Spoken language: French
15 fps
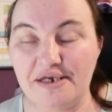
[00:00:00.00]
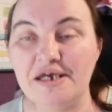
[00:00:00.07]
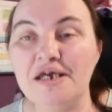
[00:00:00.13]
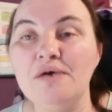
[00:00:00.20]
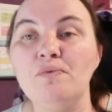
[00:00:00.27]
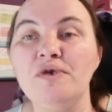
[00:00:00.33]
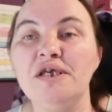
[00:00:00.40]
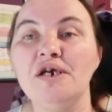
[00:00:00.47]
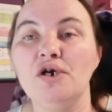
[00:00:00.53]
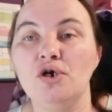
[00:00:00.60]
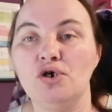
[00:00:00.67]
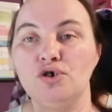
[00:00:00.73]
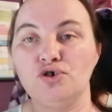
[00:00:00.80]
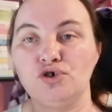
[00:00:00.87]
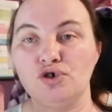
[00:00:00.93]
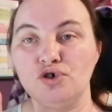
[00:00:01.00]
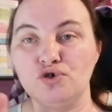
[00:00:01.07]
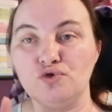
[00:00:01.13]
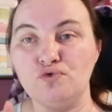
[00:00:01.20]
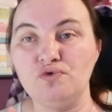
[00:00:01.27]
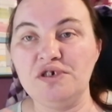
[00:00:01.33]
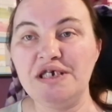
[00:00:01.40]
Et oui, j'en
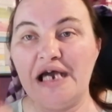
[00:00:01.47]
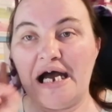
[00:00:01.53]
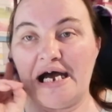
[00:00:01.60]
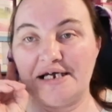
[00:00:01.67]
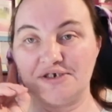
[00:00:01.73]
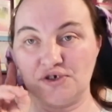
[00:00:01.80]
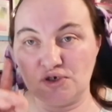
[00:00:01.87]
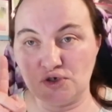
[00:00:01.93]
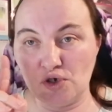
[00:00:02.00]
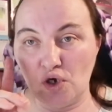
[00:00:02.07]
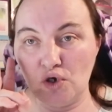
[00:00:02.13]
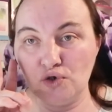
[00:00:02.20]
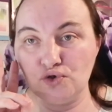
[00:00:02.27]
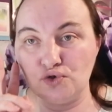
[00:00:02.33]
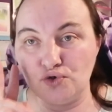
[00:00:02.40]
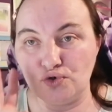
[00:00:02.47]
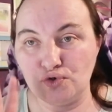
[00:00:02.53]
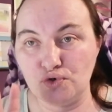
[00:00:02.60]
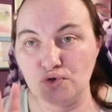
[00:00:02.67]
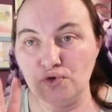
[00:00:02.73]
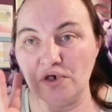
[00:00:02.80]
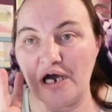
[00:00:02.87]
suis à
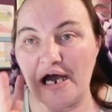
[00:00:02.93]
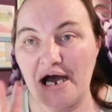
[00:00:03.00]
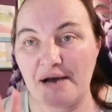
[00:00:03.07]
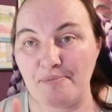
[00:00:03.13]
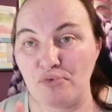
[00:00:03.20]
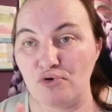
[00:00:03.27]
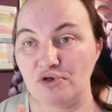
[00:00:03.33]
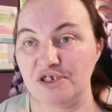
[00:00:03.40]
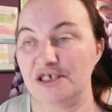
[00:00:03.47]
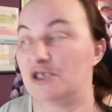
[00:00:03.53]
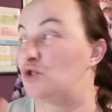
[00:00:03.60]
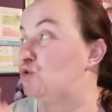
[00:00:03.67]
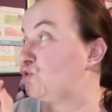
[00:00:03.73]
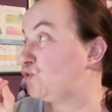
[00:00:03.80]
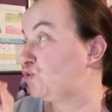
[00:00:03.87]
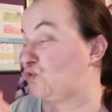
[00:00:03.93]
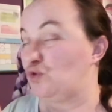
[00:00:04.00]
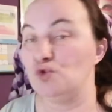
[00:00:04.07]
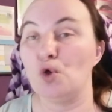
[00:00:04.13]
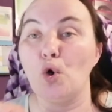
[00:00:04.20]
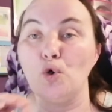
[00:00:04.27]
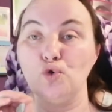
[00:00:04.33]
102 abonnés
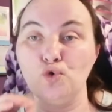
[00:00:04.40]
sur